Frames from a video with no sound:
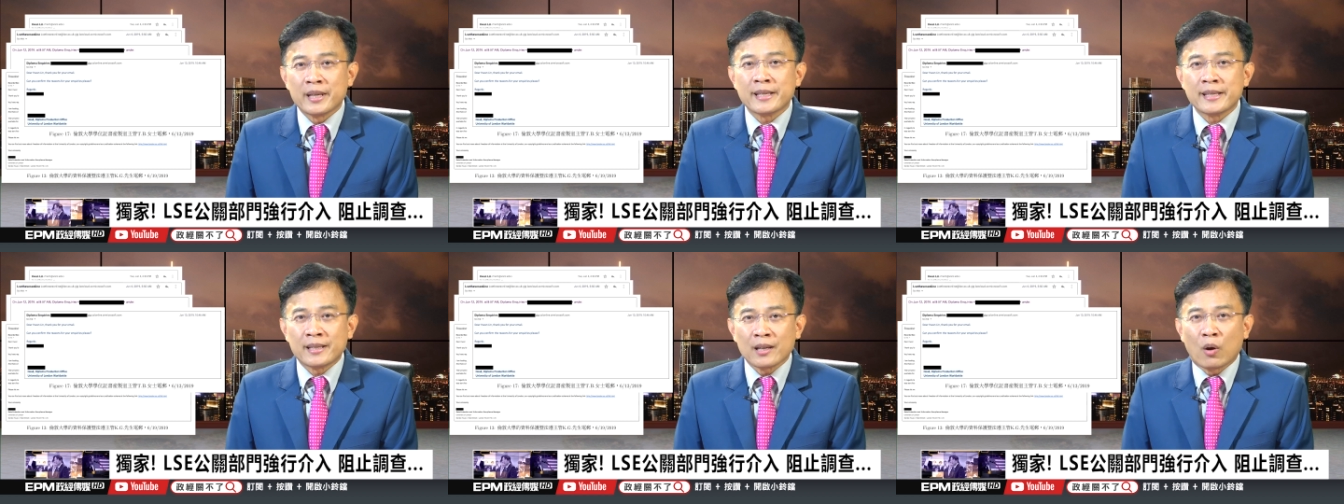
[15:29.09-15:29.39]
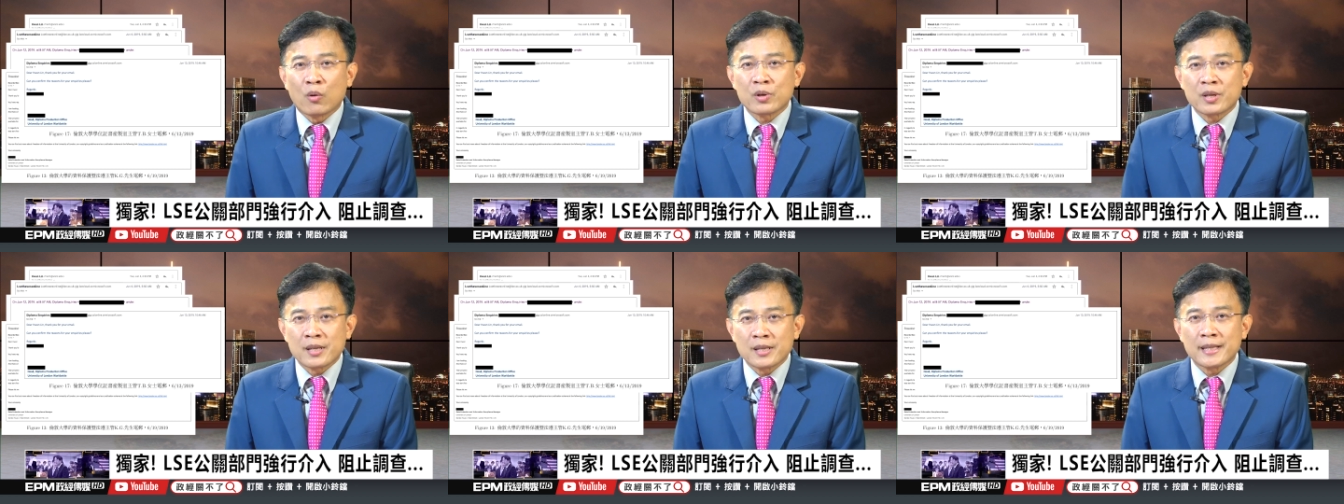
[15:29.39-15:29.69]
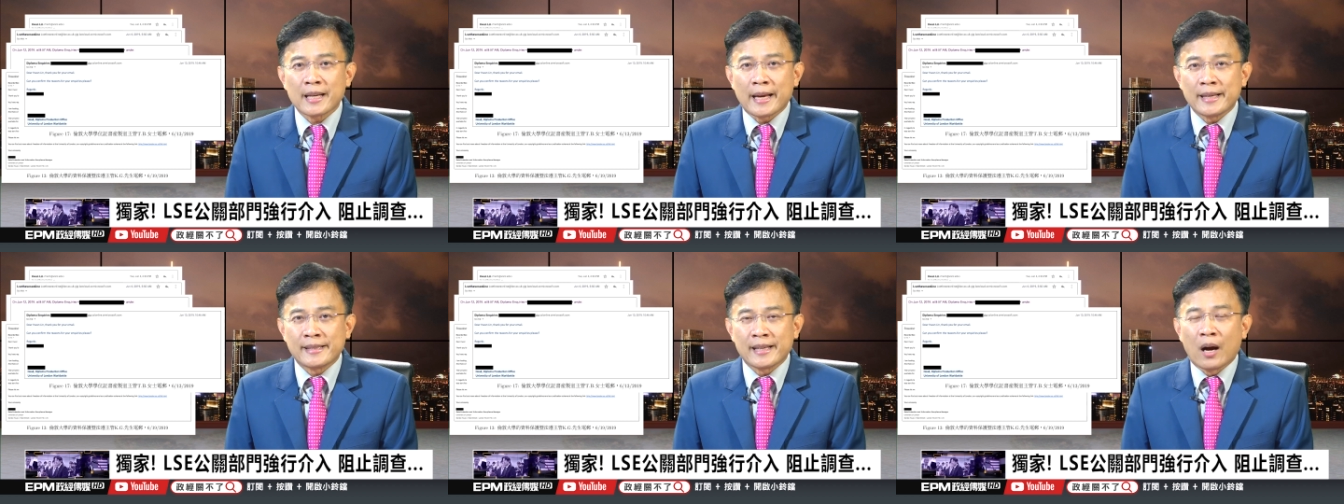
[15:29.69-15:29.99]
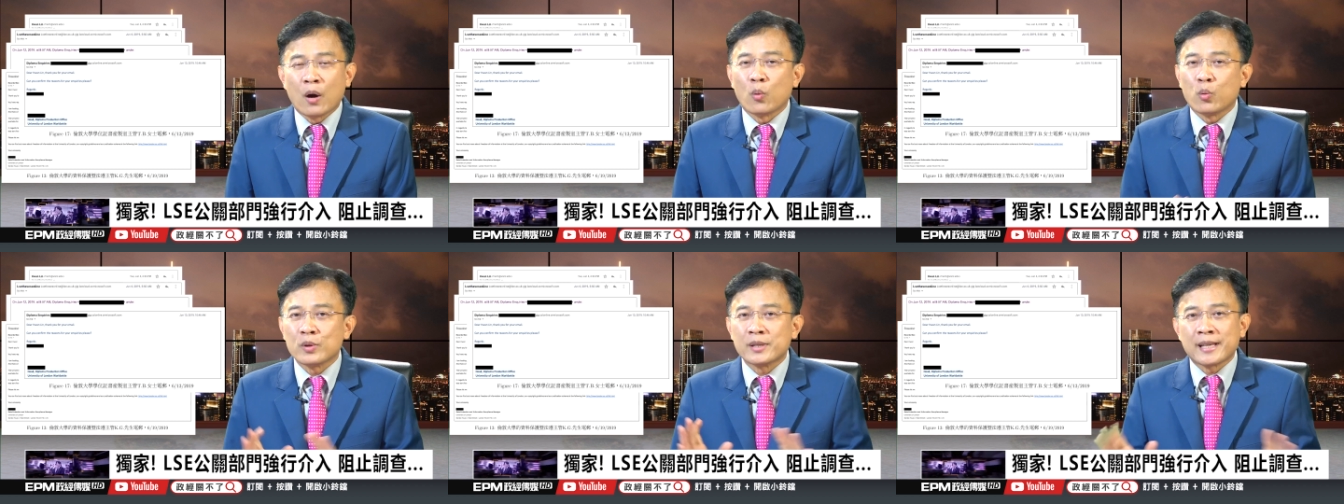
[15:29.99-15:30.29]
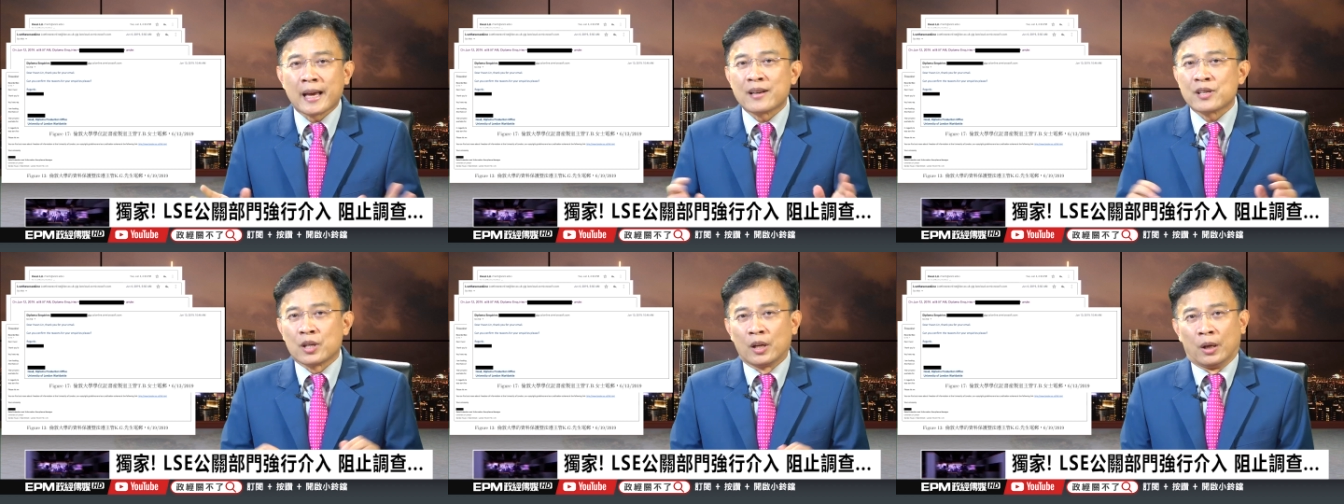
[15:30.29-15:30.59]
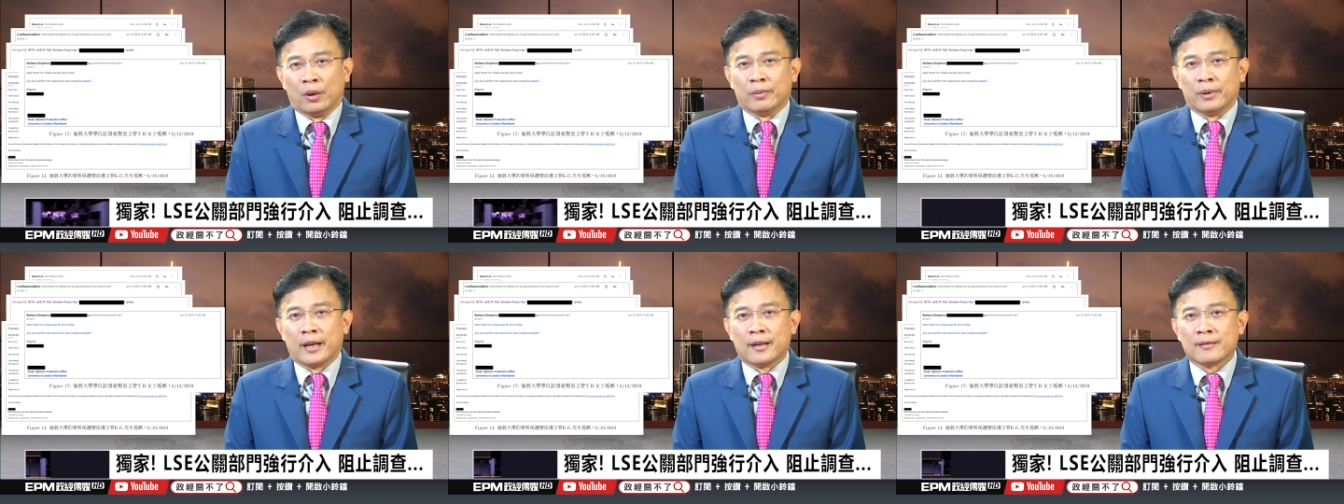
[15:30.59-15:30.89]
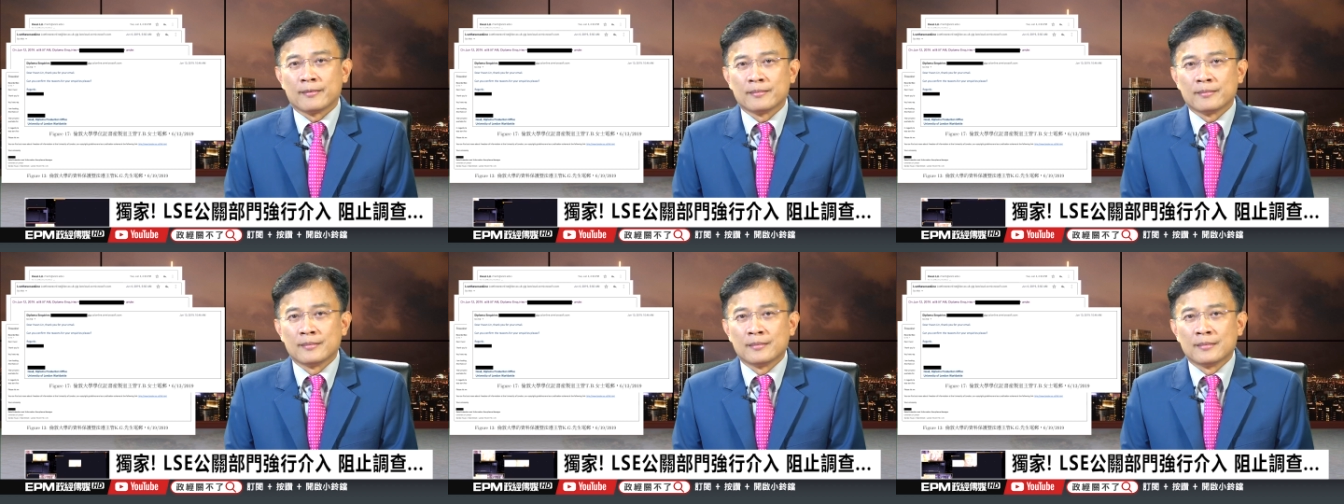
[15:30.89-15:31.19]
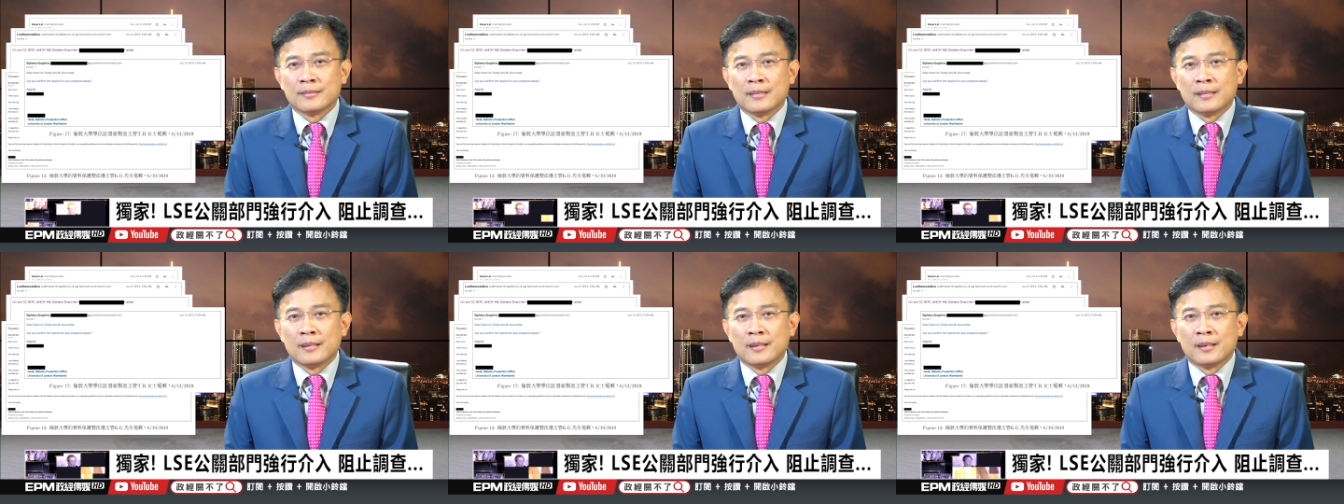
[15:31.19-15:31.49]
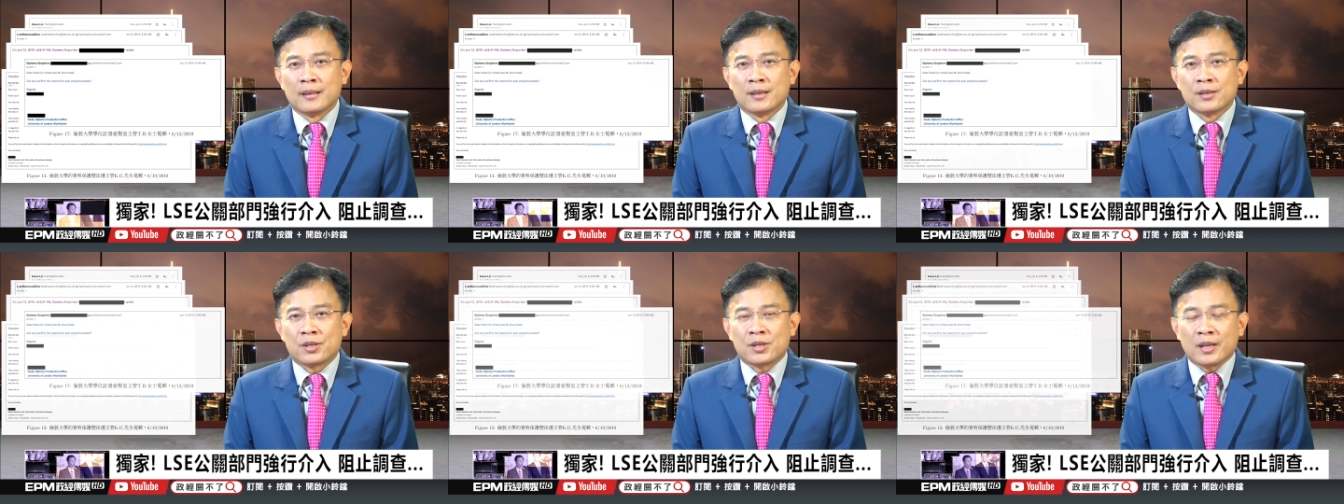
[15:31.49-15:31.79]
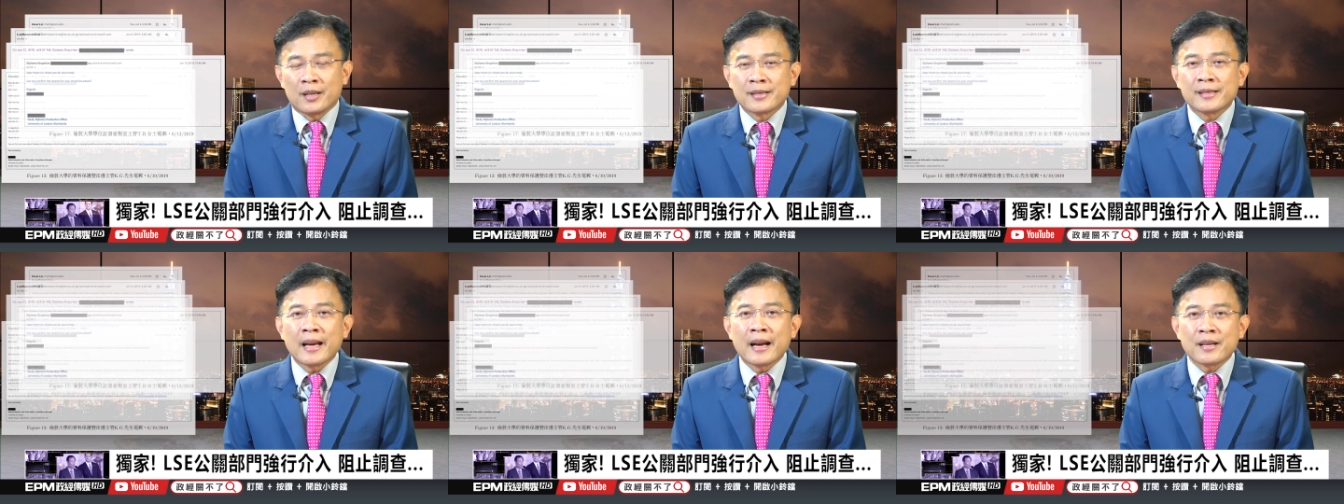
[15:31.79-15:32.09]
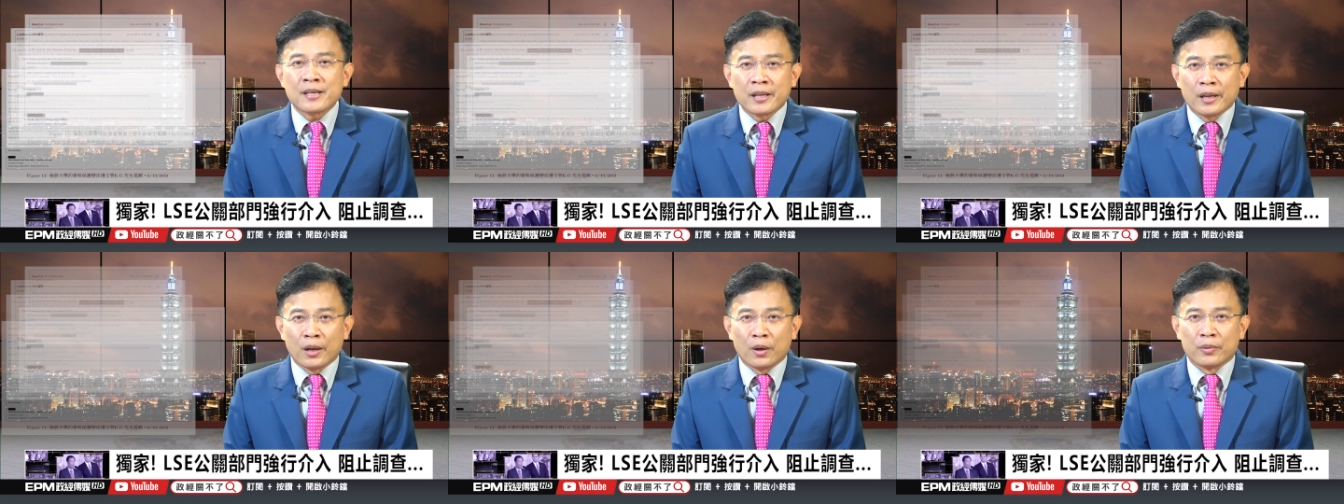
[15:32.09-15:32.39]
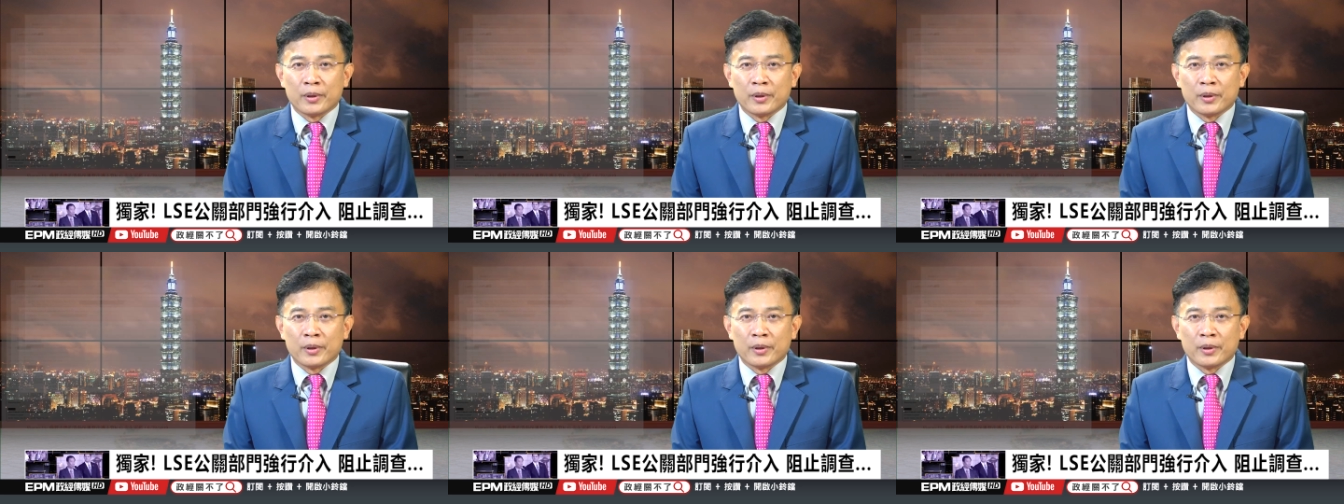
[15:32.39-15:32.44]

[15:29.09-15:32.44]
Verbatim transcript: 消失在江湖三十六年，这三十六